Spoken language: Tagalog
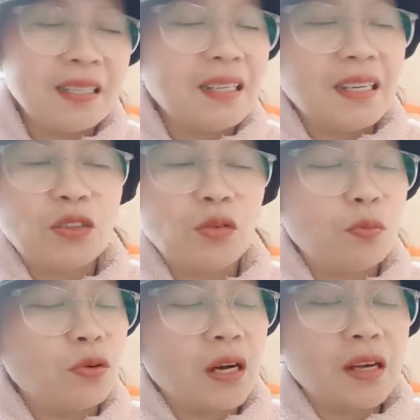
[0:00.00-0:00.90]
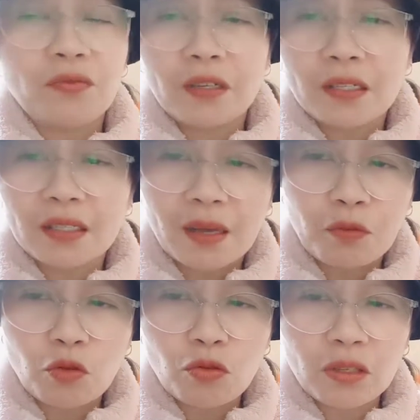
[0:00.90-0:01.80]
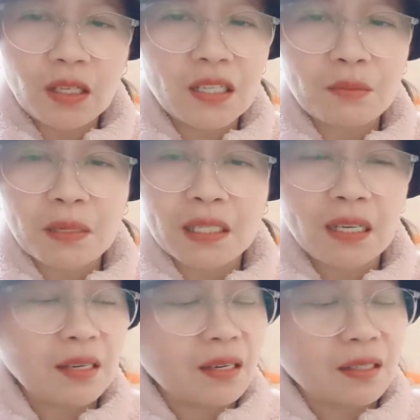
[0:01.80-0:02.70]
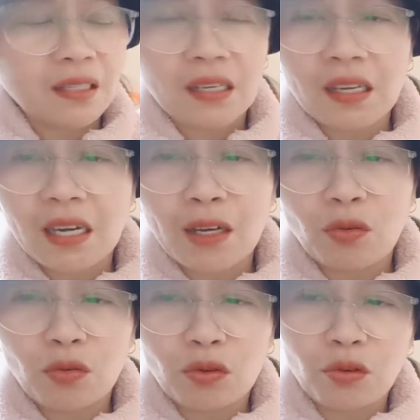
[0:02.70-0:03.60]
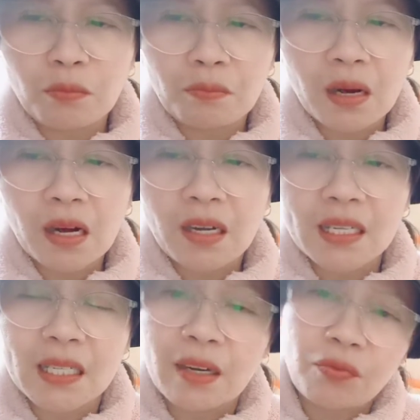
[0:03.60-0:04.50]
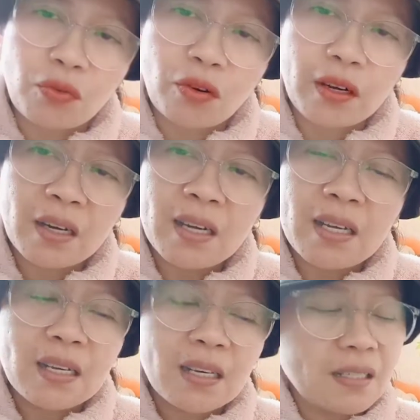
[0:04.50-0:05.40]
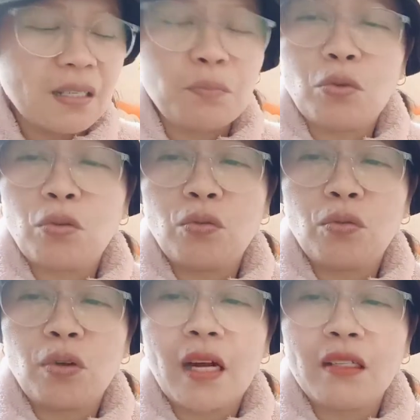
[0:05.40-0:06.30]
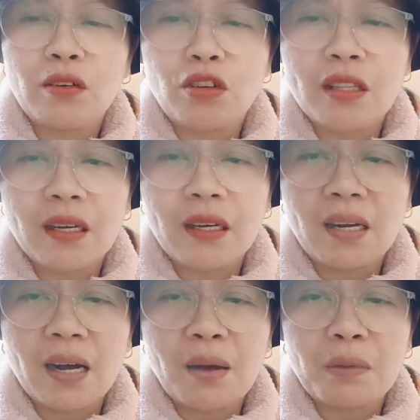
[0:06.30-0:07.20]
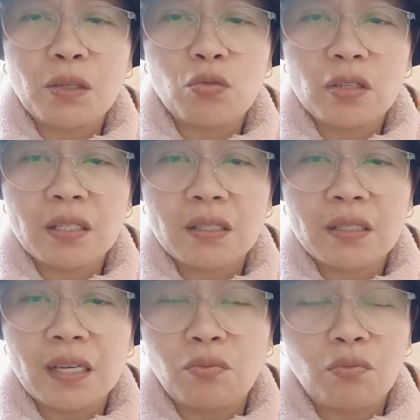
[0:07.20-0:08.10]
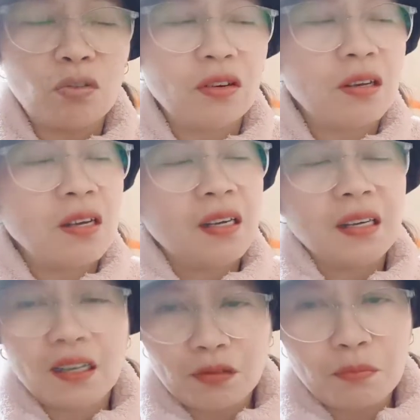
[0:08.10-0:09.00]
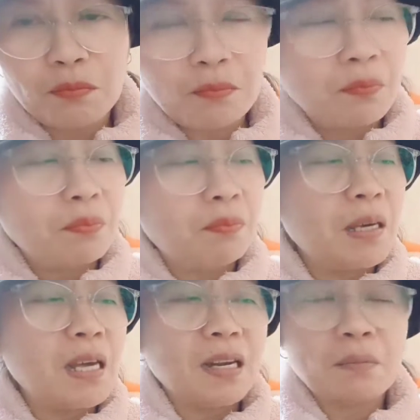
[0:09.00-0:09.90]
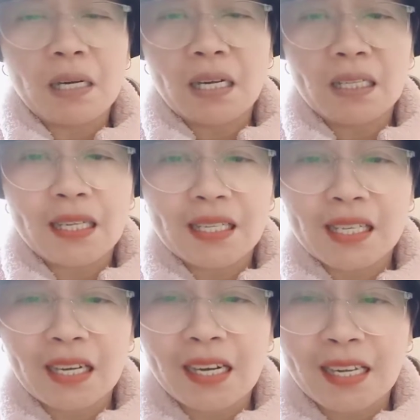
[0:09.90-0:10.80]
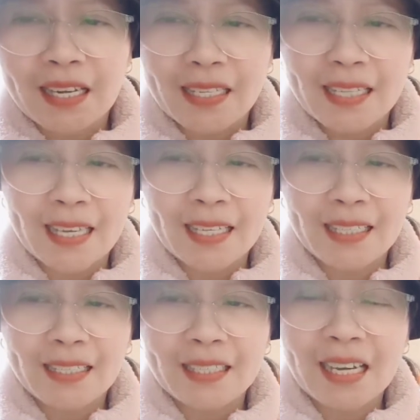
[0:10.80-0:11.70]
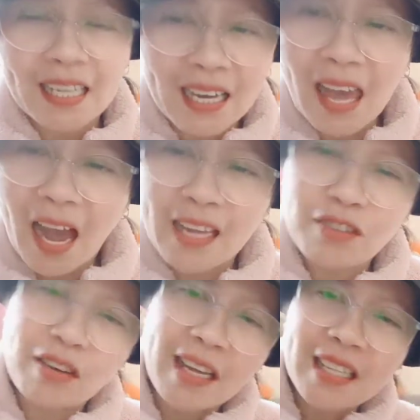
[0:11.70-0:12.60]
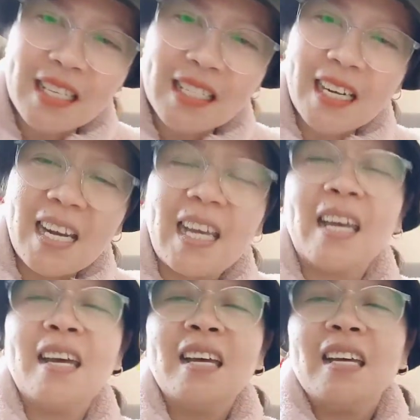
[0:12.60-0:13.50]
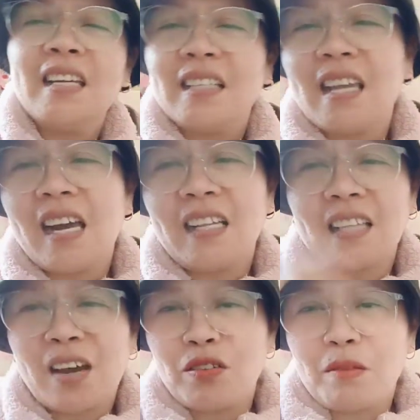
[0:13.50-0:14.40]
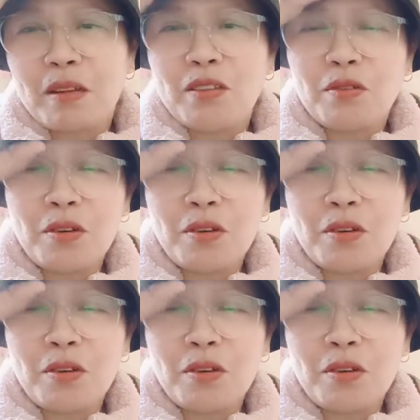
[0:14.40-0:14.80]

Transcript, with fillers: Ito po ay first step kong Christmasan ng sarili ko, yung mahal na cellphone. Kasi puro Android ang ginagamit kong cellphone. Ngayon, bigyan naman natin sarili nating kaligayahan yung ating sarili dahil tayo naman yung